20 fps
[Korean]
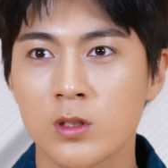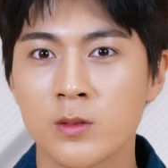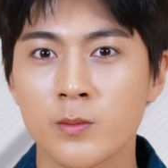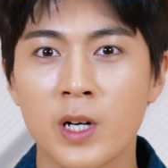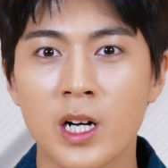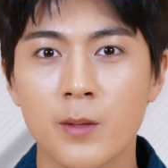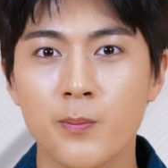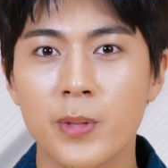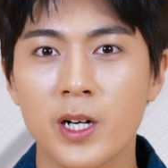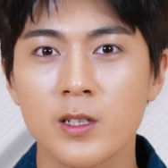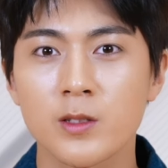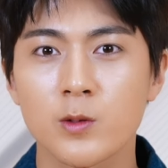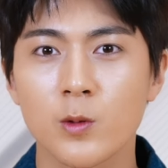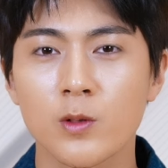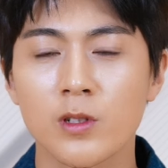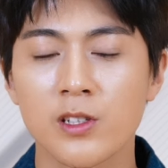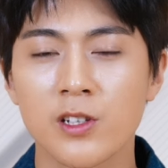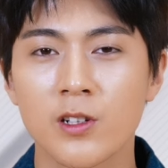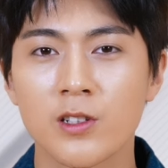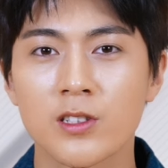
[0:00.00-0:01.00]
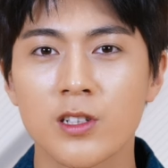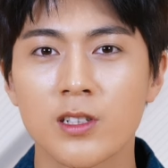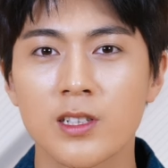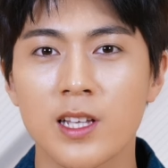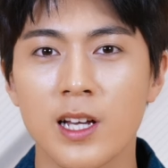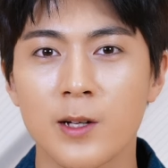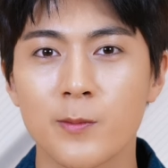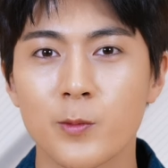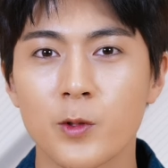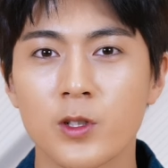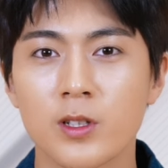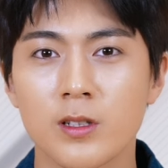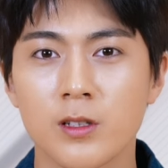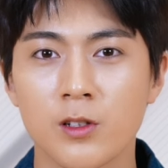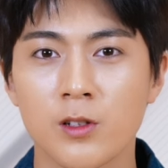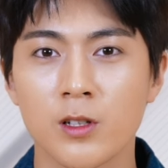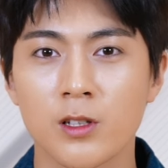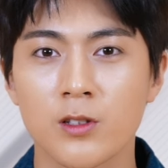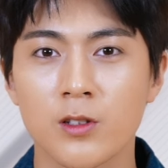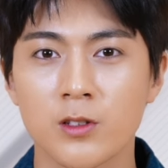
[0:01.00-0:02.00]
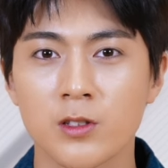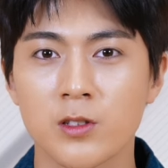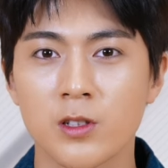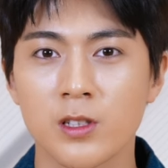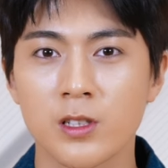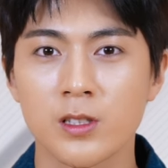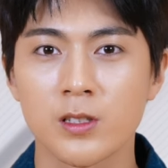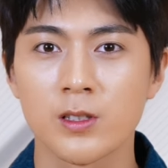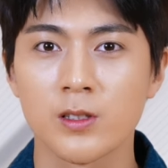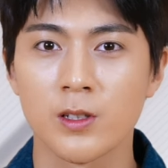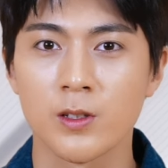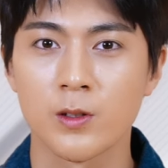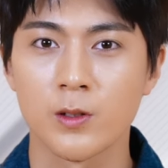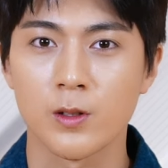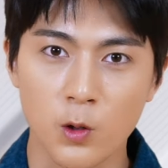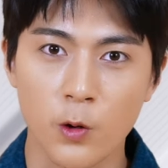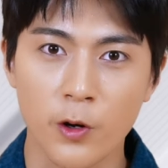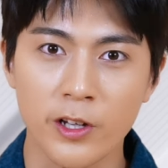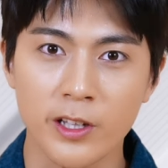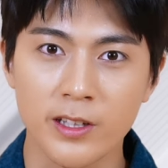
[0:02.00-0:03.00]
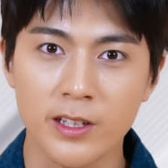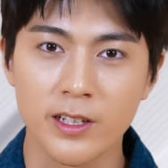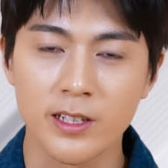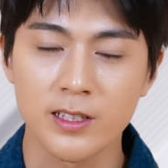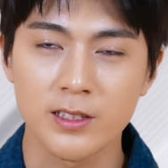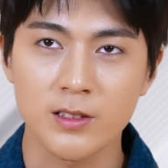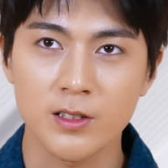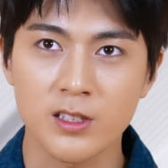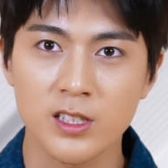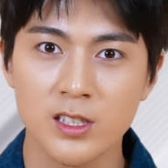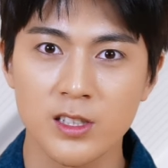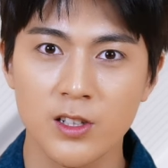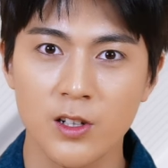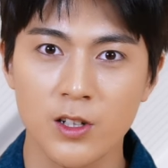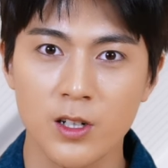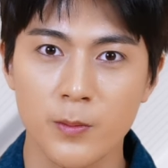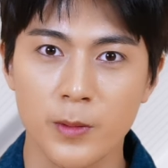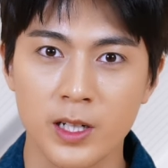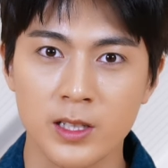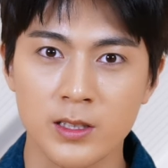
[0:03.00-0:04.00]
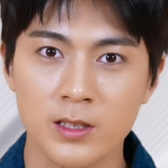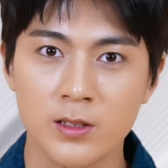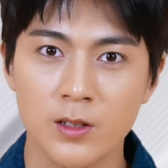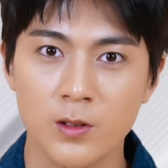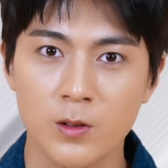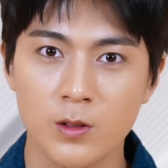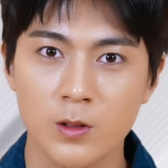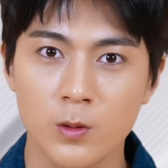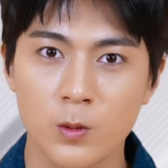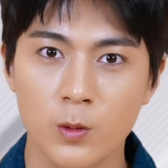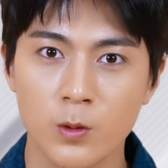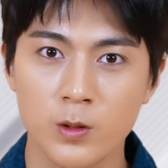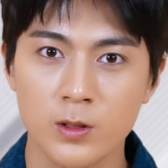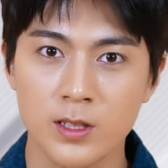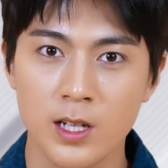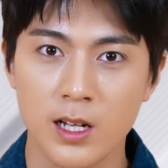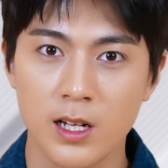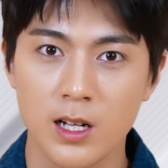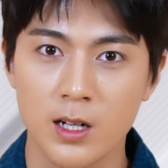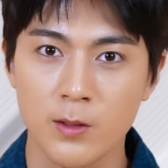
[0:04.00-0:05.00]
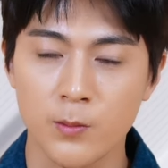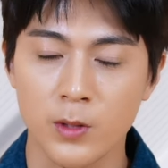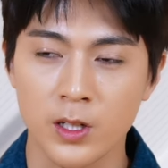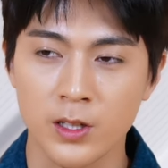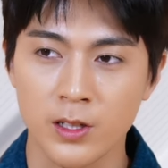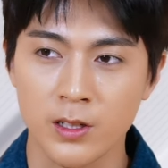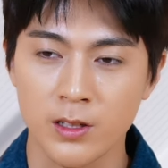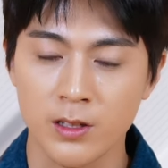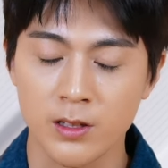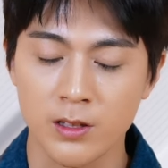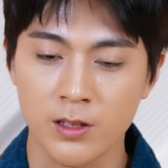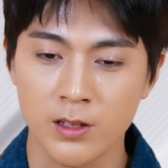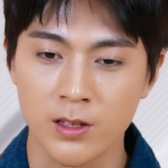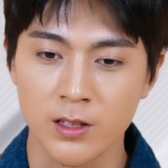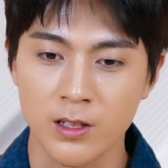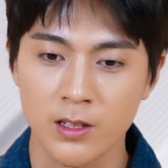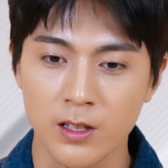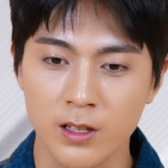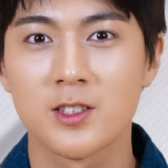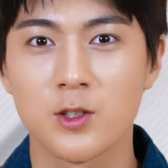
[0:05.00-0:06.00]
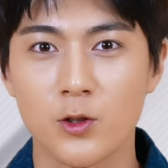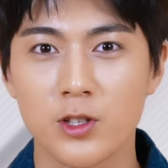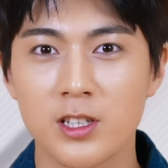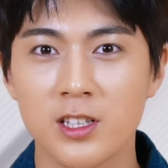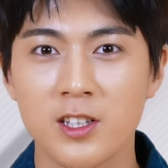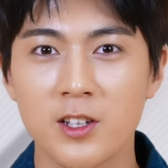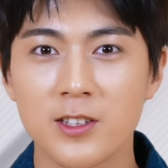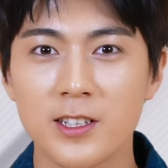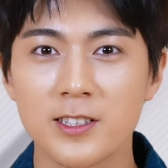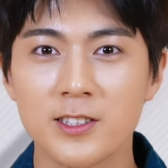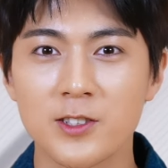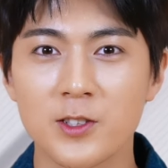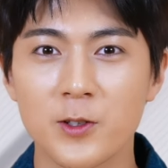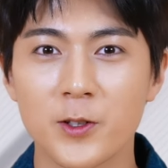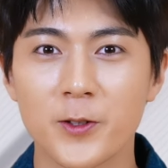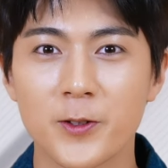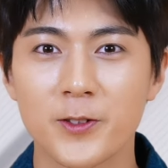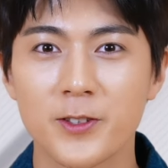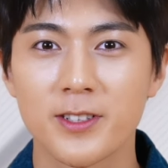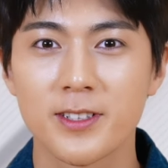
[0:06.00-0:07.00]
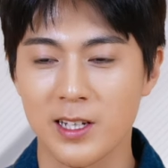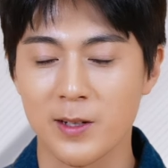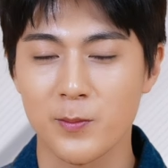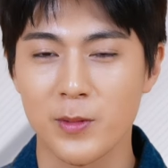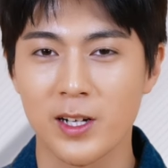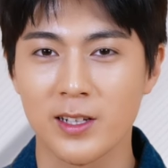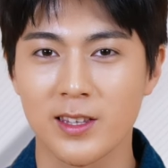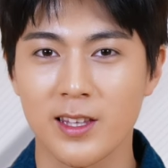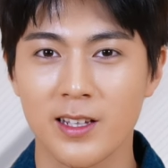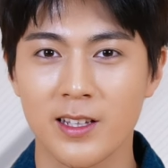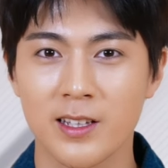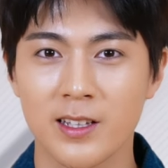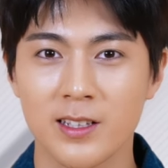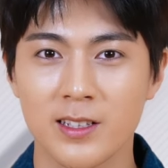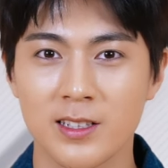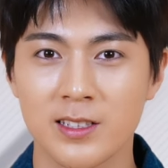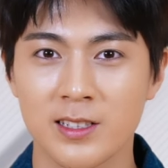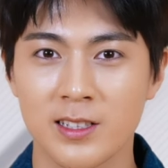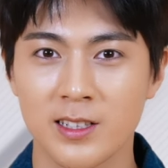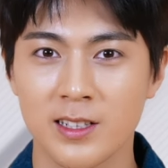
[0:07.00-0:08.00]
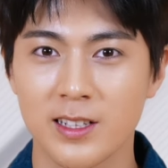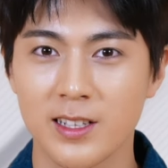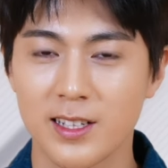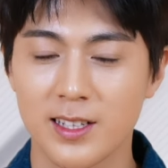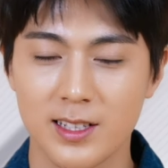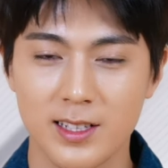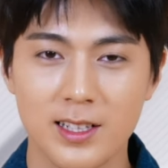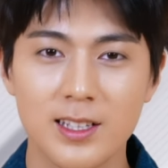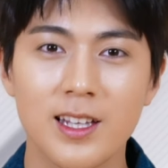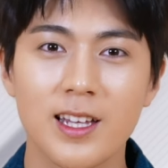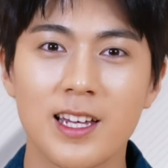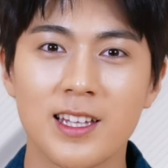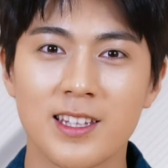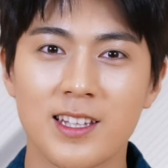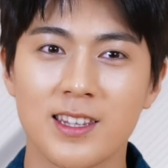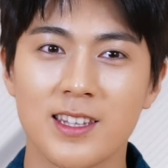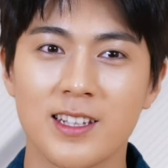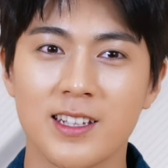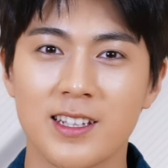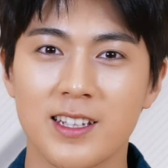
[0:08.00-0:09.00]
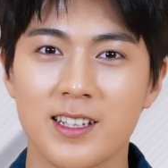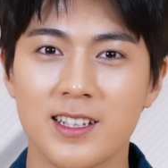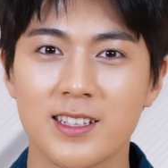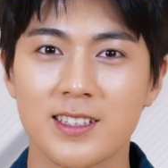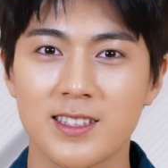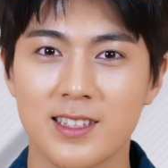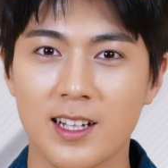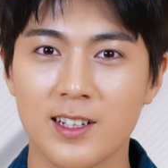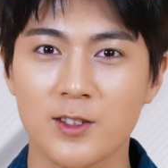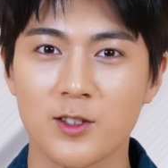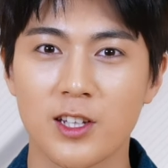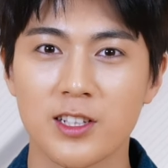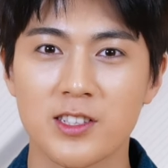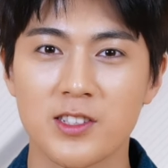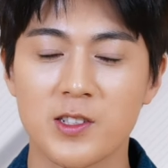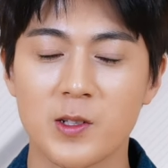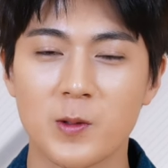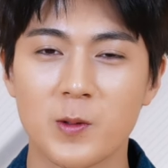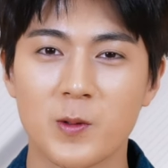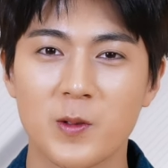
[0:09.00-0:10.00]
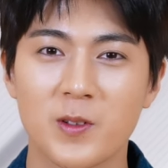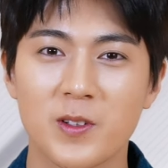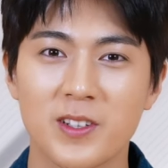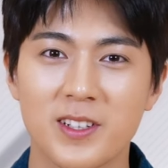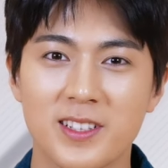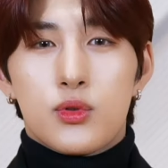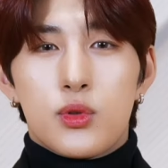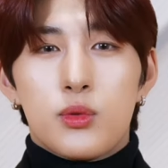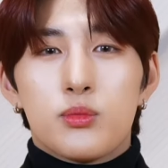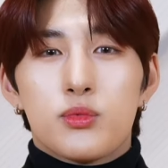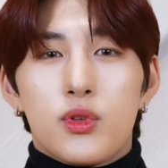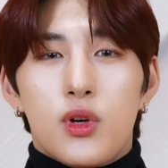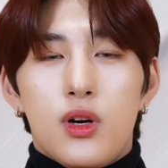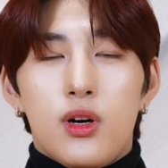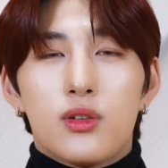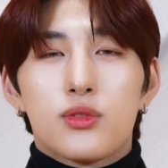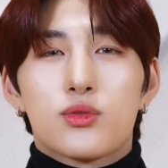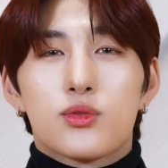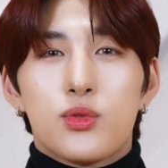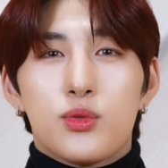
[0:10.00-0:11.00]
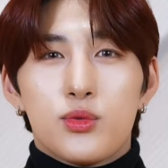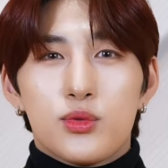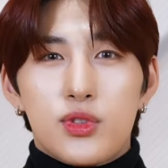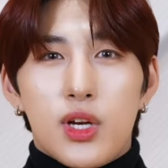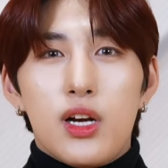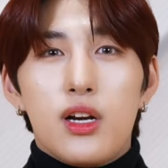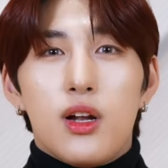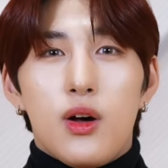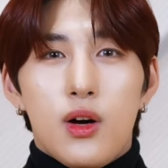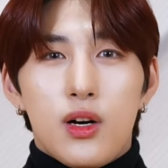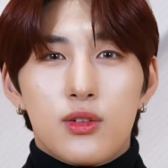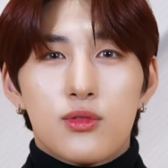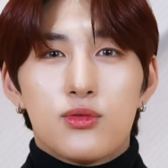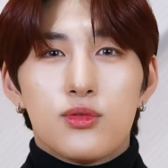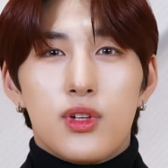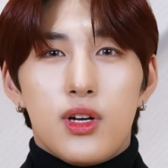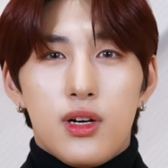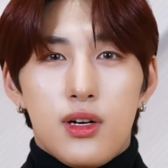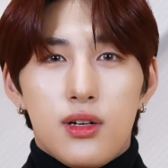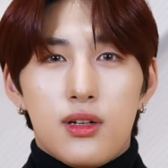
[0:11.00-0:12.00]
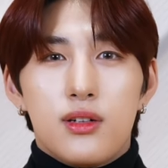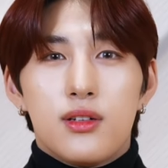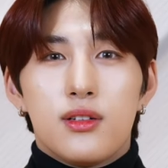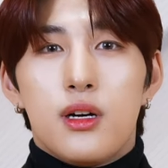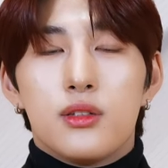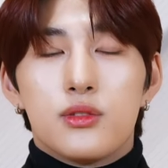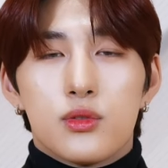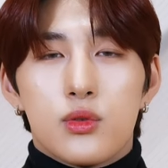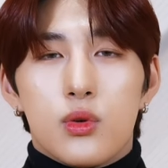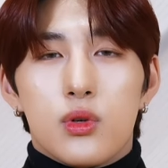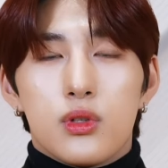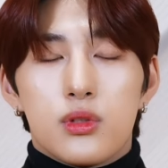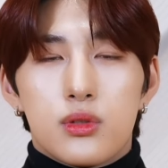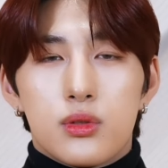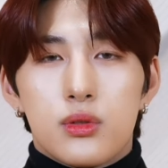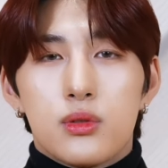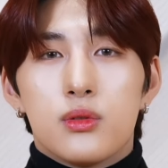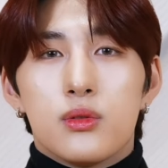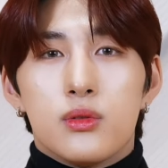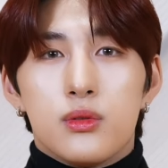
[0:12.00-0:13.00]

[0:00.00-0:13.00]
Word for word: 음악 방송 리허설 때 한 번 그랬던 적이 있어요 그거에 대해서 신경을 많이 썼고 생각 많이 했는데 전 이겨냈죠 생방 때 이제 했는데 딱 됐죠 그럼 아 저도 잘 나왔구나 하는 것 같아요